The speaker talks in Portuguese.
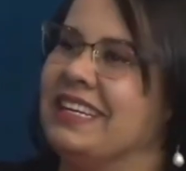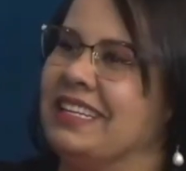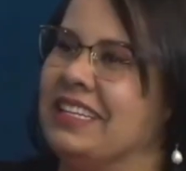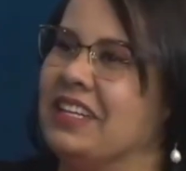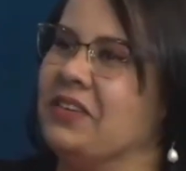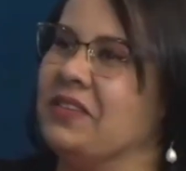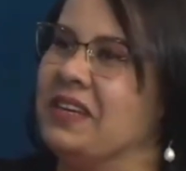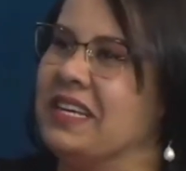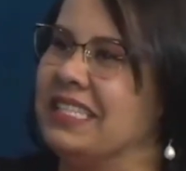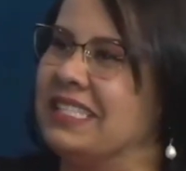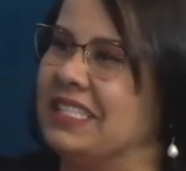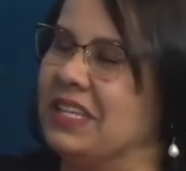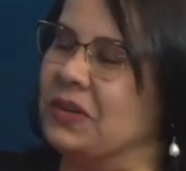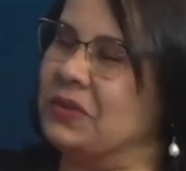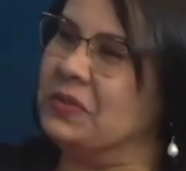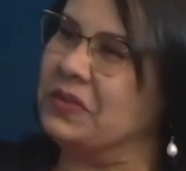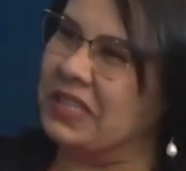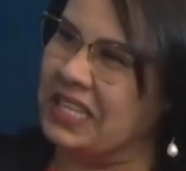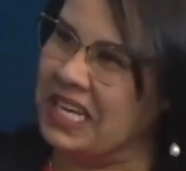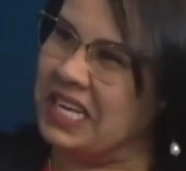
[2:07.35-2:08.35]
Então esse é
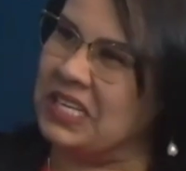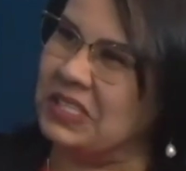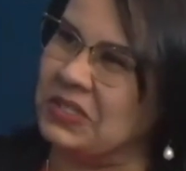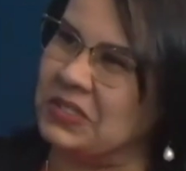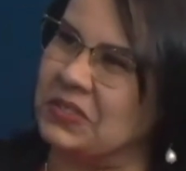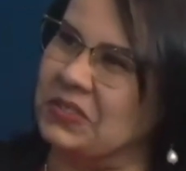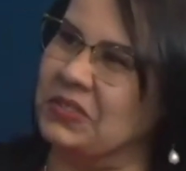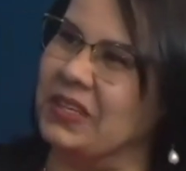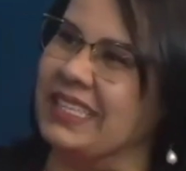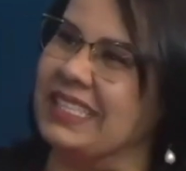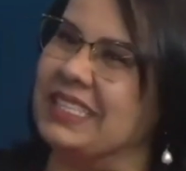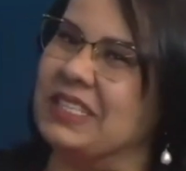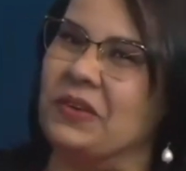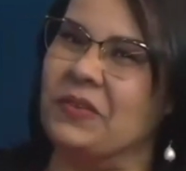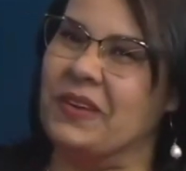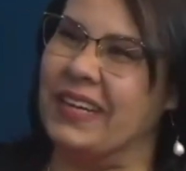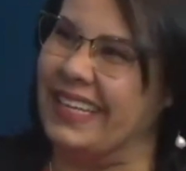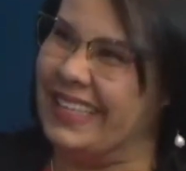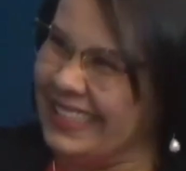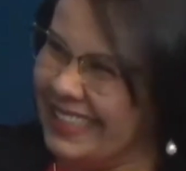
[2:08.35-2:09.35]
o texto, esse é
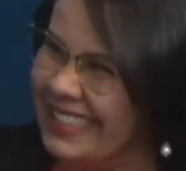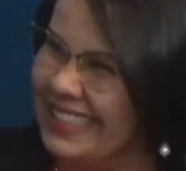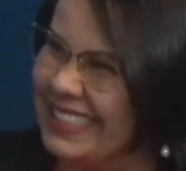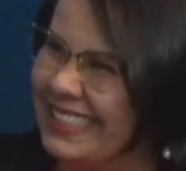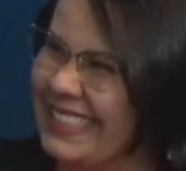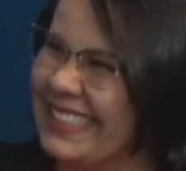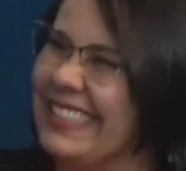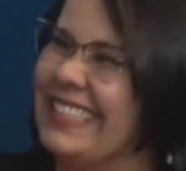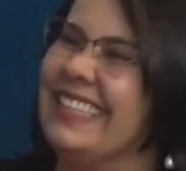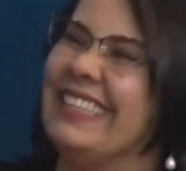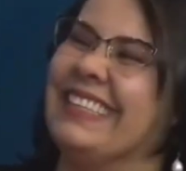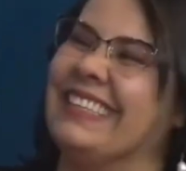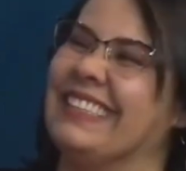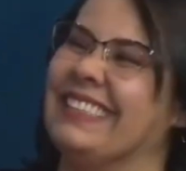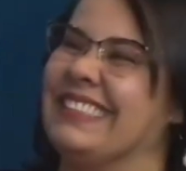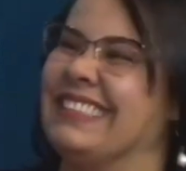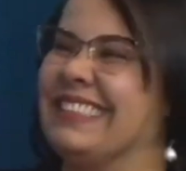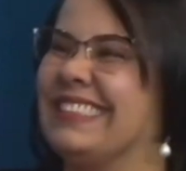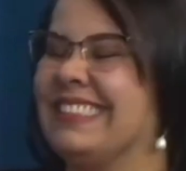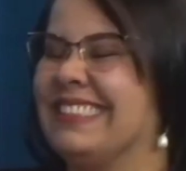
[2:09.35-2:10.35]
o release.
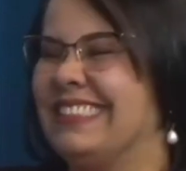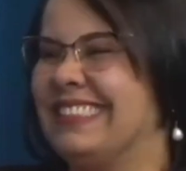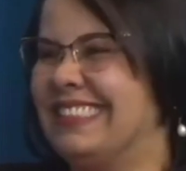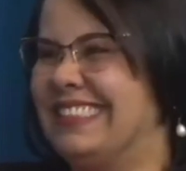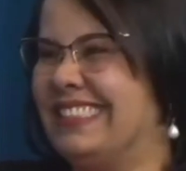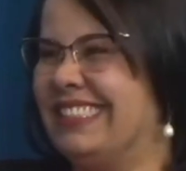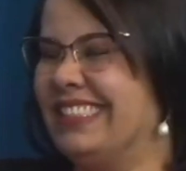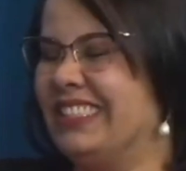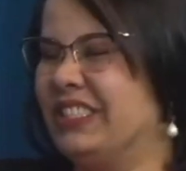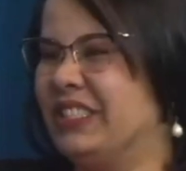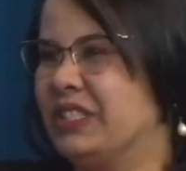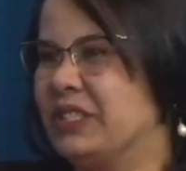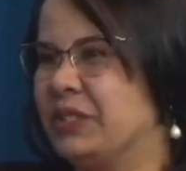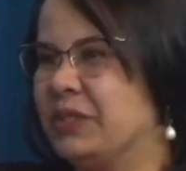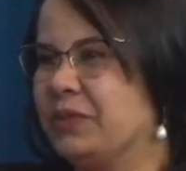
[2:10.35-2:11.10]
E que